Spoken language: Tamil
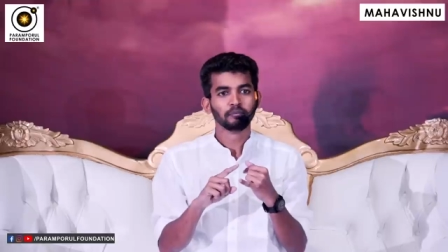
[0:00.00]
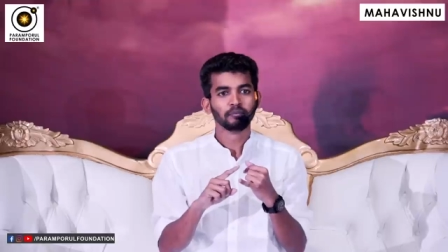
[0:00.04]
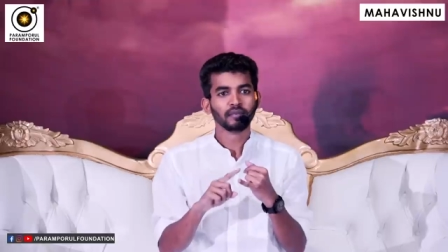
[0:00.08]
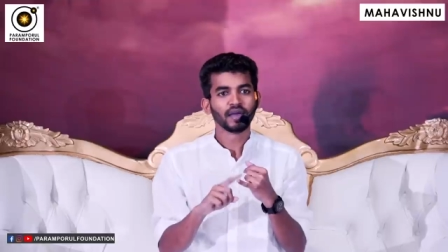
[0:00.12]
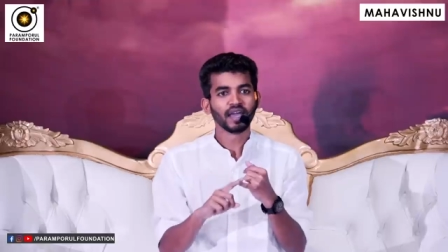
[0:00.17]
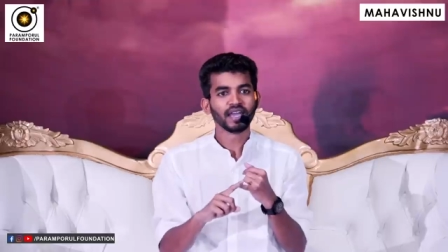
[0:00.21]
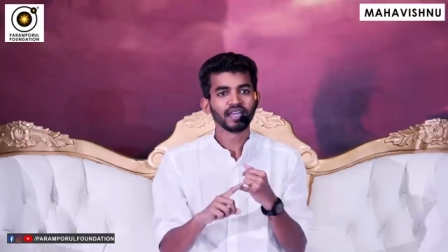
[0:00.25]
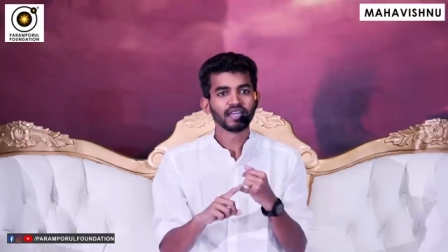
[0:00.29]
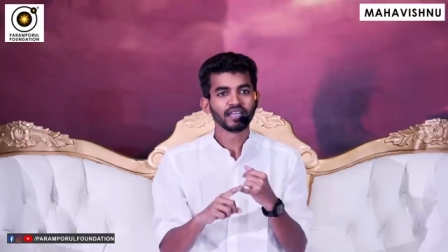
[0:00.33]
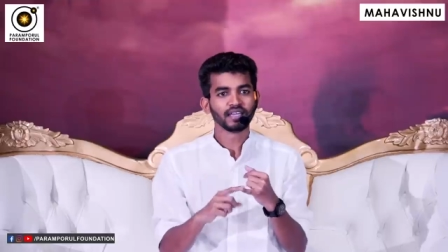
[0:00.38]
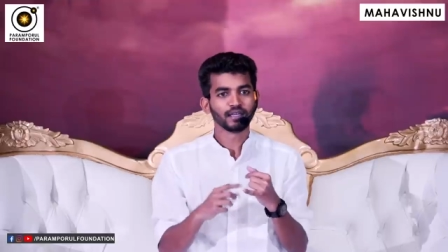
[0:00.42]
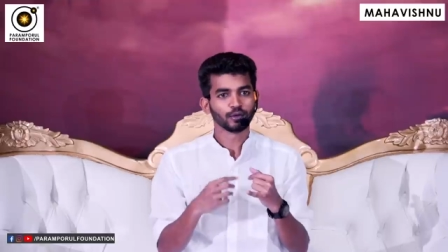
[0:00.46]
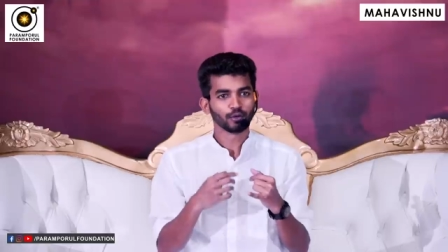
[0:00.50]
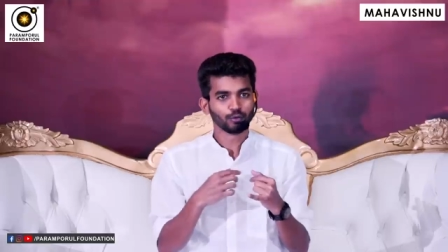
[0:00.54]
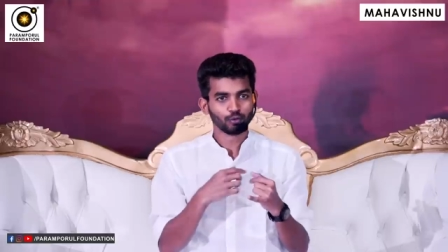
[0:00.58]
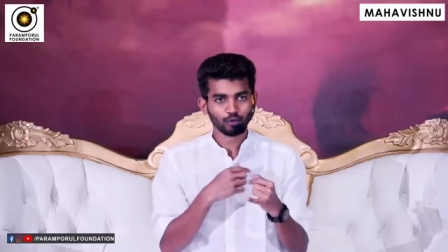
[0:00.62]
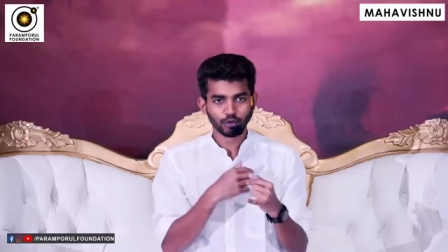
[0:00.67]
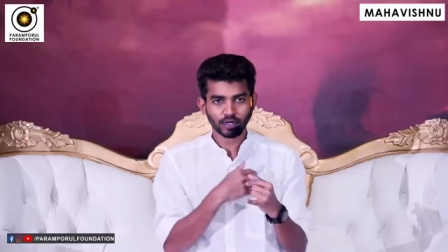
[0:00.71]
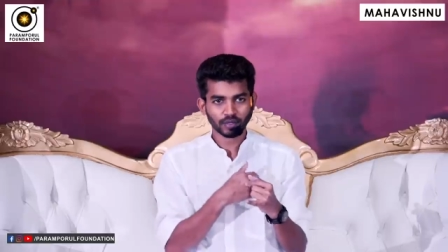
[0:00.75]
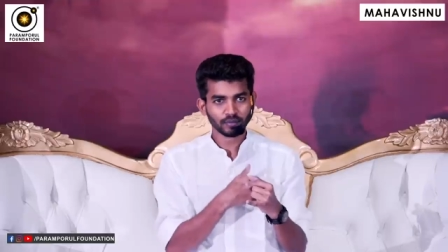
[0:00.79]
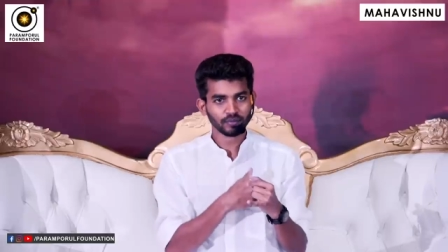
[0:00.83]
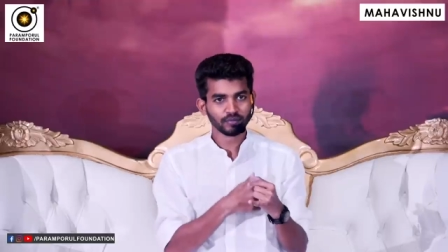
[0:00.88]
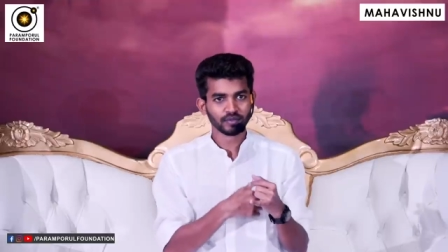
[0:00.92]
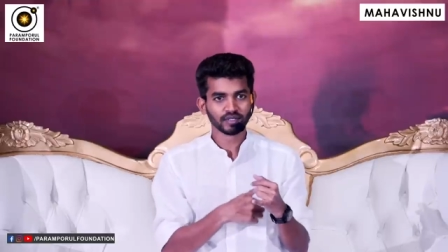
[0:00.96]
மெய்
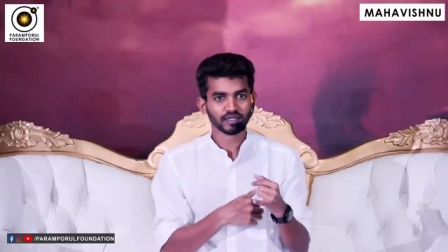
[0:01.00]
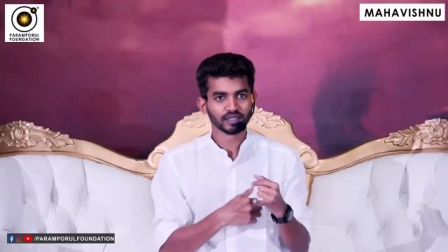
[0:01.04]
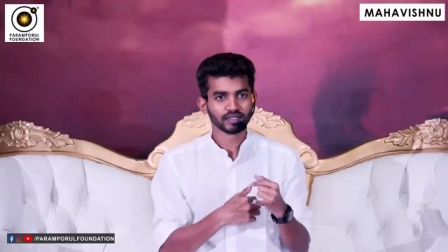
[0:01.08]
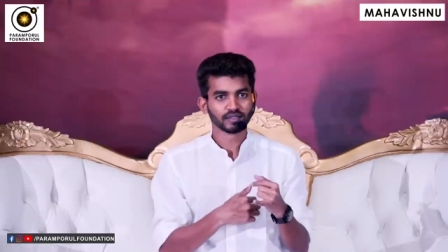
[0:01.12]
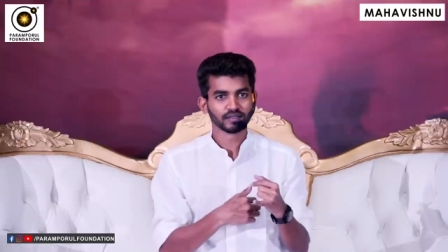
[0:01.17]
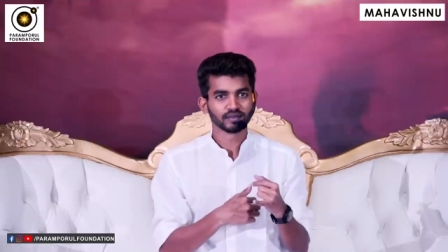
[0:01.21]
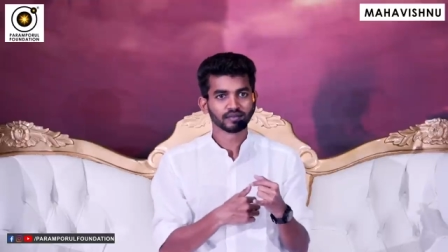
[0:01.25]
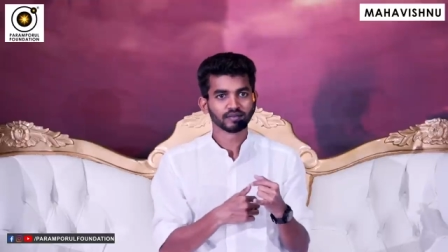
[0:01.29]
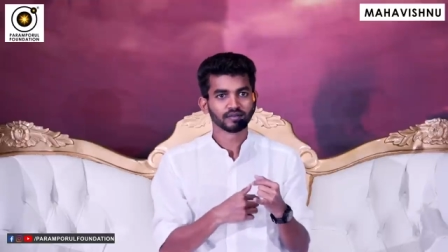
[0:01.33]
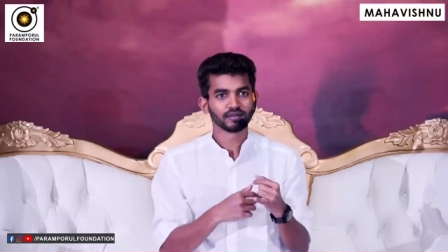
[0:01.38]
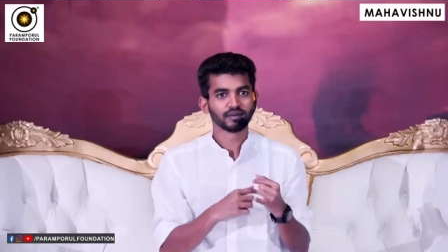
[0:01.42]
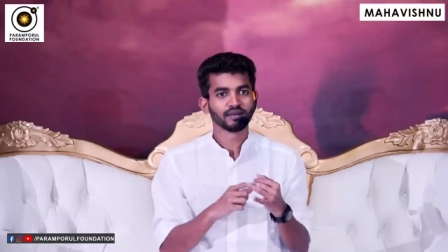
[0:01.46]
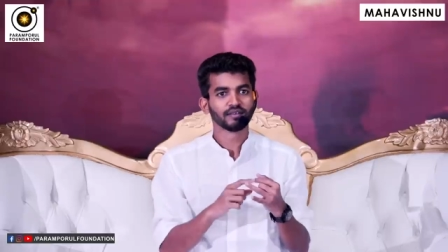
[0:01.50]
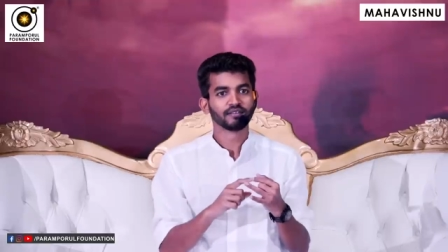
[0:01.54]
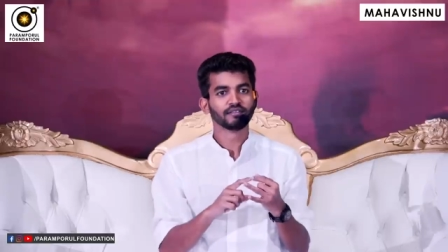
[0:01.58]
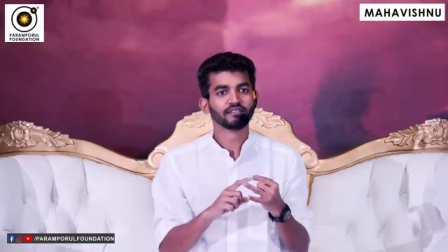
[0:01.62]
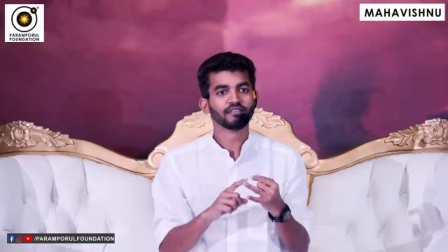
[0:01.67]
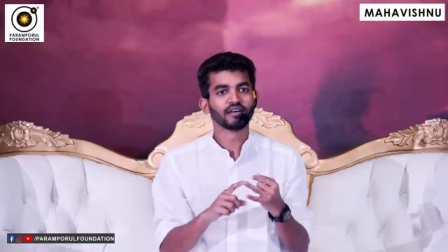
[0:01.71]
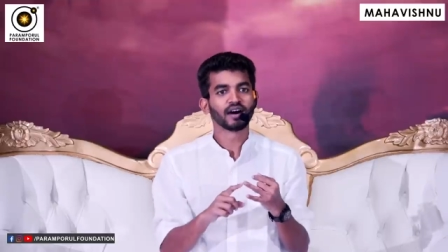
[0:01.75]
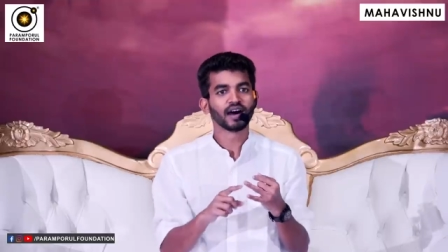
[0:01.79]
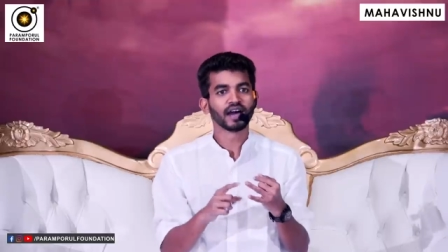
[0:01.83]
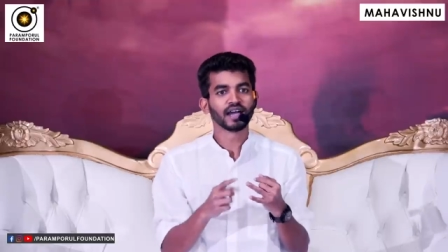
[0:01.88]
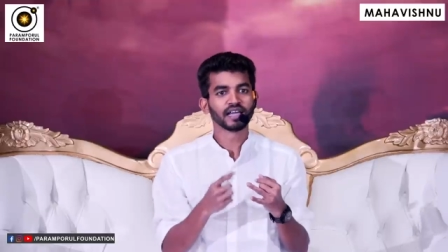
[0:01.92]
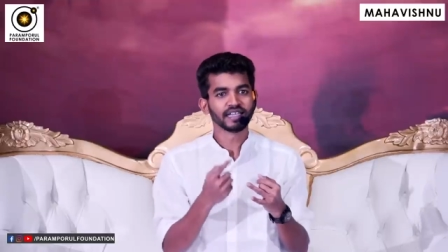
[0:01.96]
உடம்பு
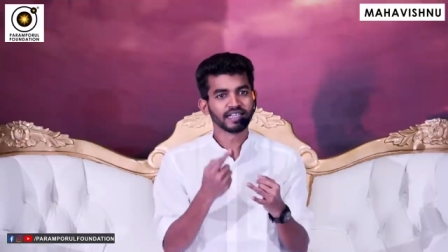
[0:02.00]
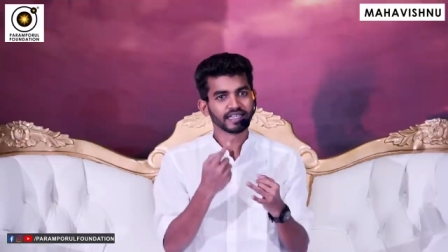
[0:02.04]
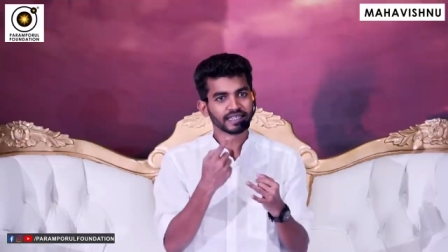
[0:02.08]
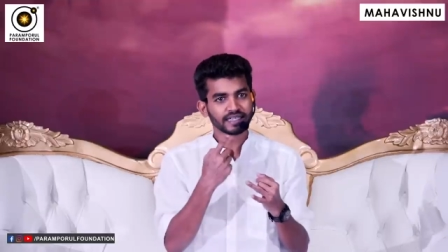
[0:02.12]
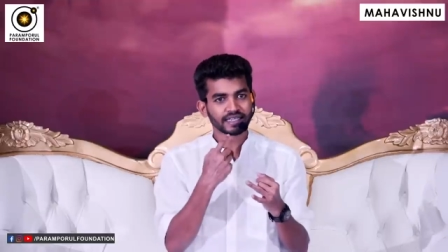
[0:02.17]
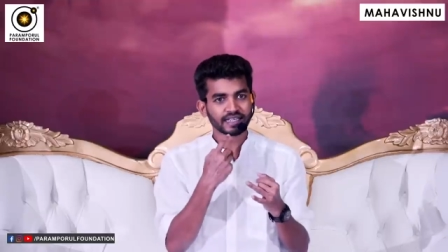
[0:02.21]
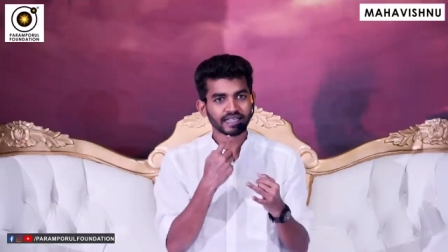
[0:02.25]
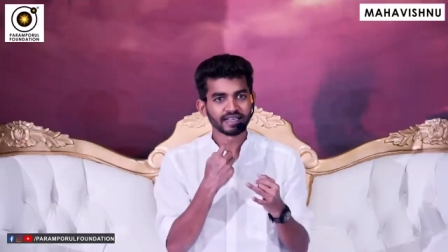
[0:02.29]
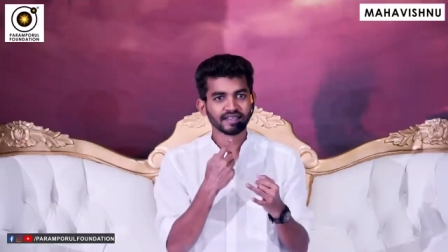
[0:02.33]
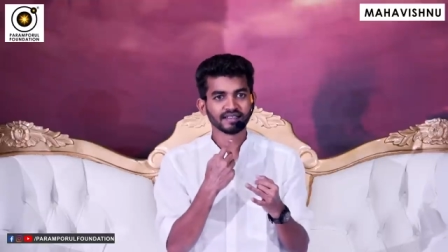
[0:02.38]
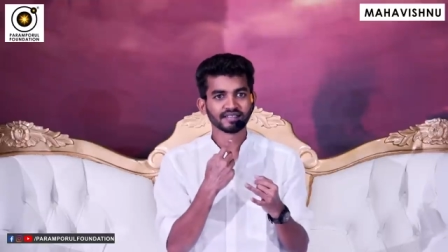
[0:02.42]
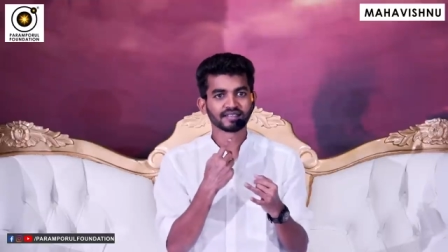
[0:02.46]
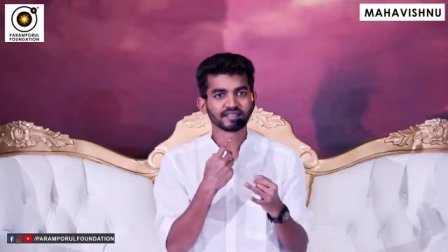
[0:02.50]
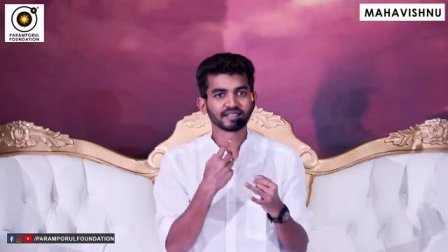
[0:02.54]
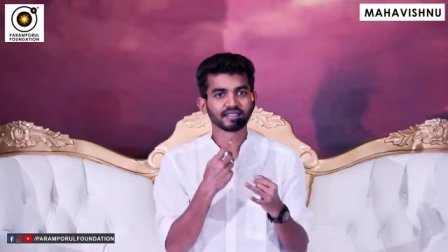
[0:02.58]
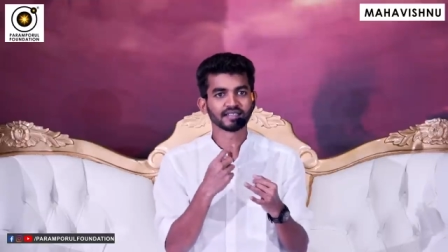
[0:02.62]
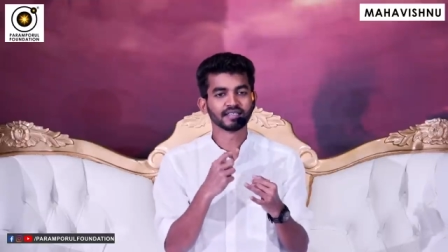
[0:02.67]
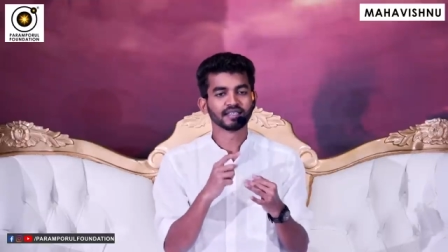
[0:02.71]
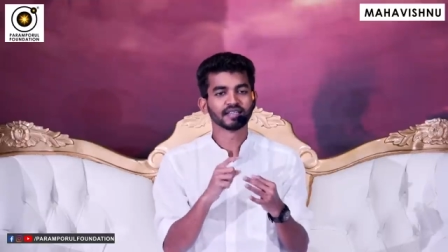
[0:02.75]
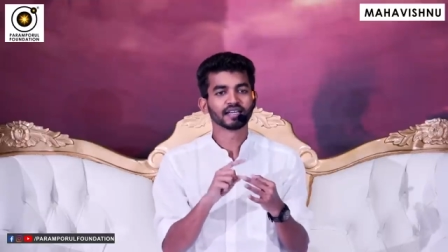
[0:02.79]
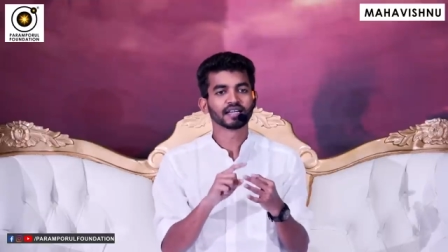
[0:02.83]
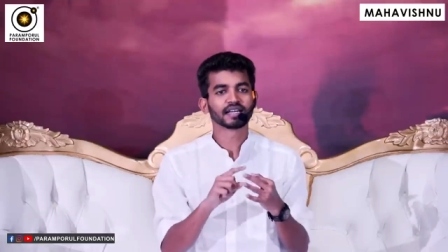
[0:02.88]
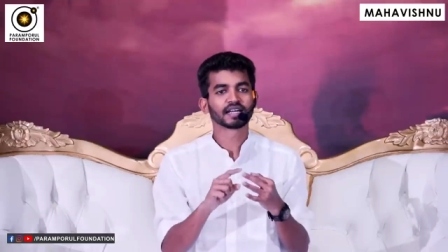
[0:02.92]
வாய் டேஸ்ட்டு